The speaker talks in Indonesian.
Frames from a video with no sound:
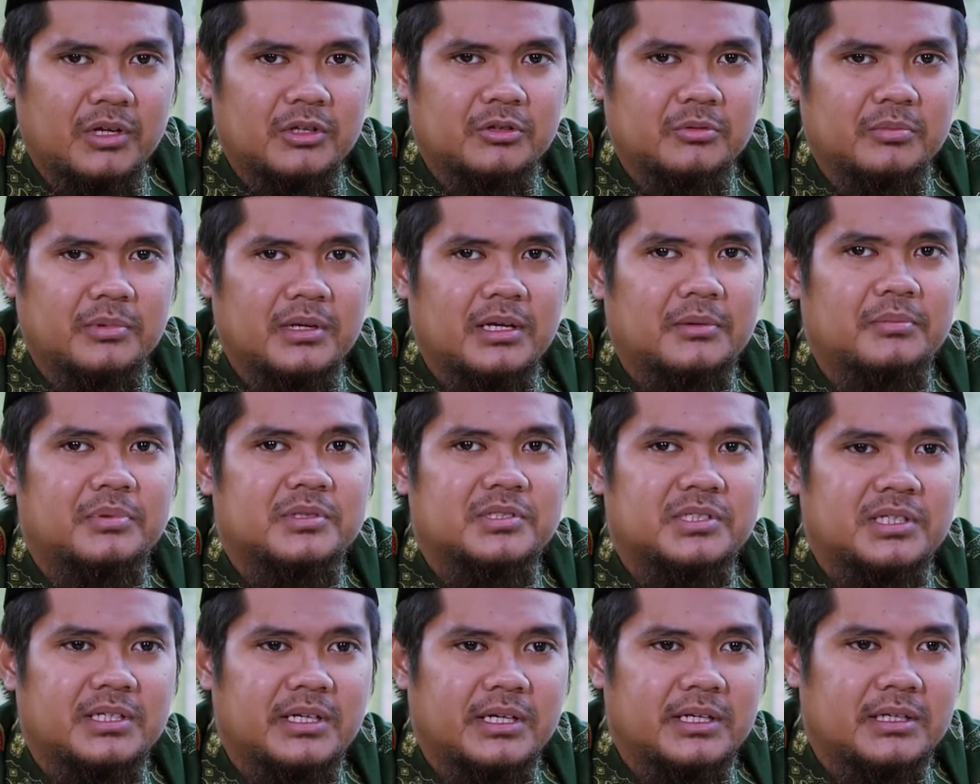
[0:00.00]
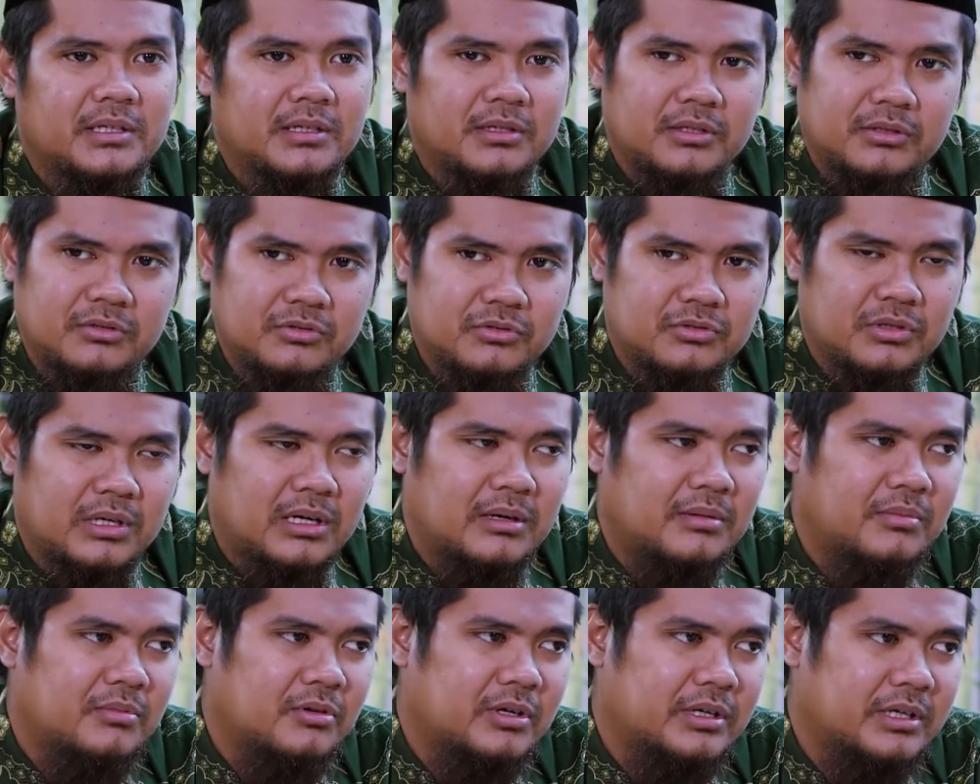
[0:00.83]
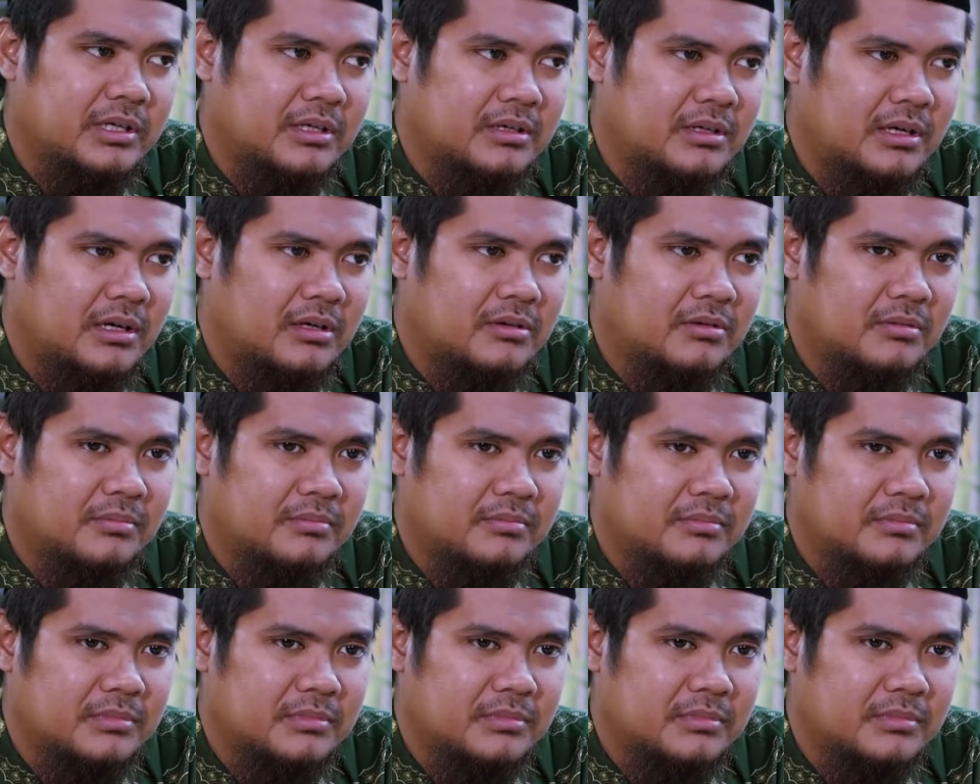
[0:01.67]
antum bilang pezina ini itu juga nggak boleh haram